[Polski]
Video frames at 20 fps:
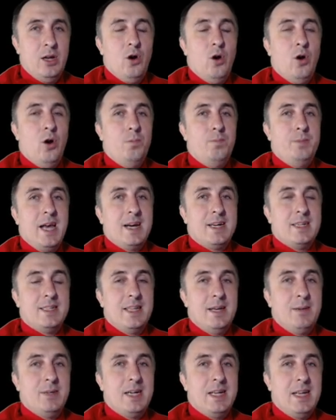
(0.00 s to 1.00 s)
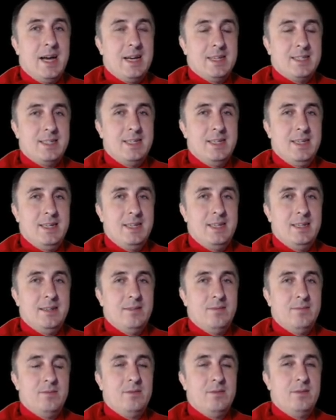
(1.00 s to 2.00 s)
Obiektem klasy
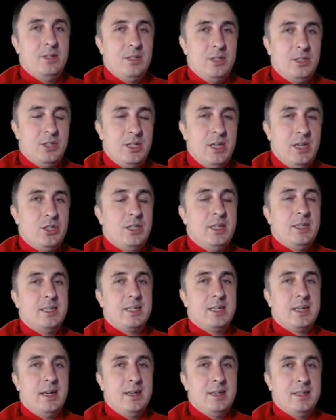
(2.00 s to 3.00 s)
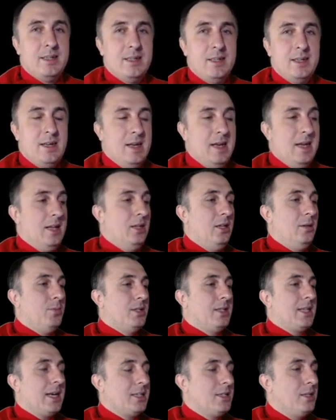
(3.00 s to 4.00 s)
śnieżynka. No bo
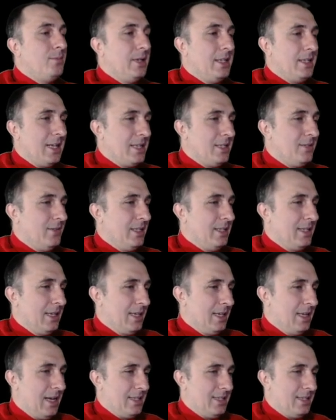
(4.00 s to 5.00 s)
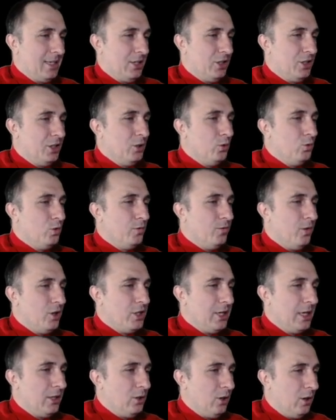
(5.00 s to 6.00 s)
tak sobie nazwę te klasy, czyli
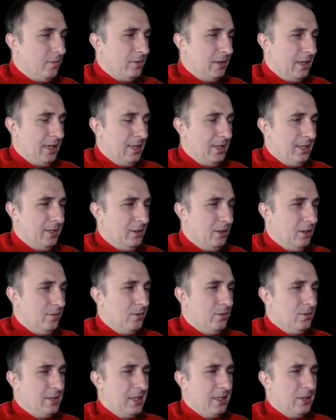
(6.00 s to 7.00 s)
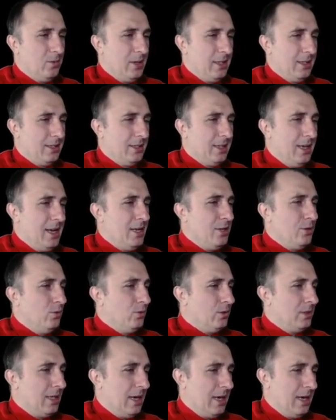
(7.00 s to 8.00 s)
utworzę nowe nową zakładkę,
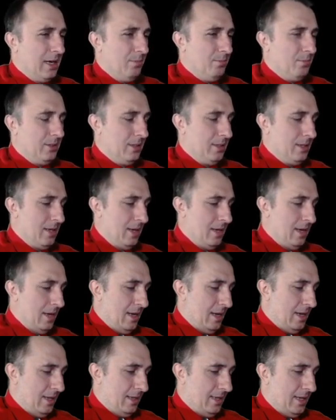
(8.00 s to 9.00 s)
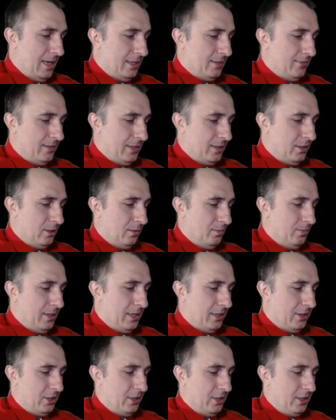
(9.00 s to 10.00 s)
New Tab, nazwę
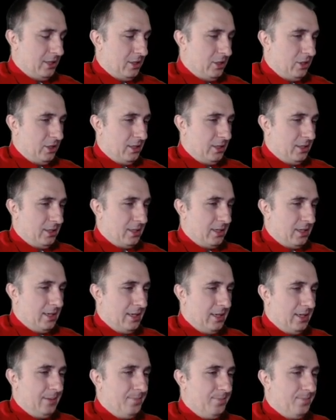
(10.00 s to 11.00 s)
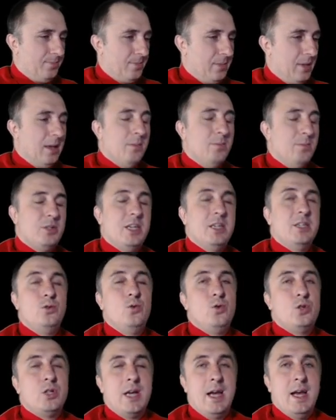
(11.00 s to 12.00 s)
sobie Śnieżynka przez
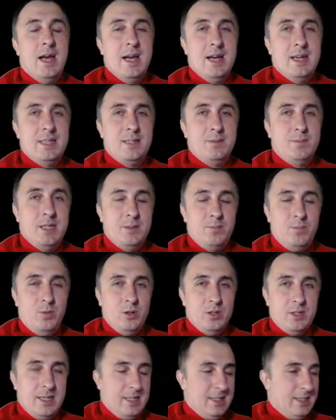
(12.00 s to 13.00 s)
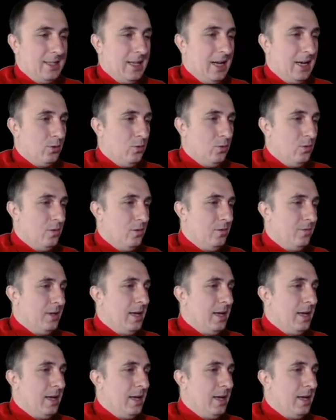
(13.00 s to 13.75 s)
duże S, bez polskich znaków.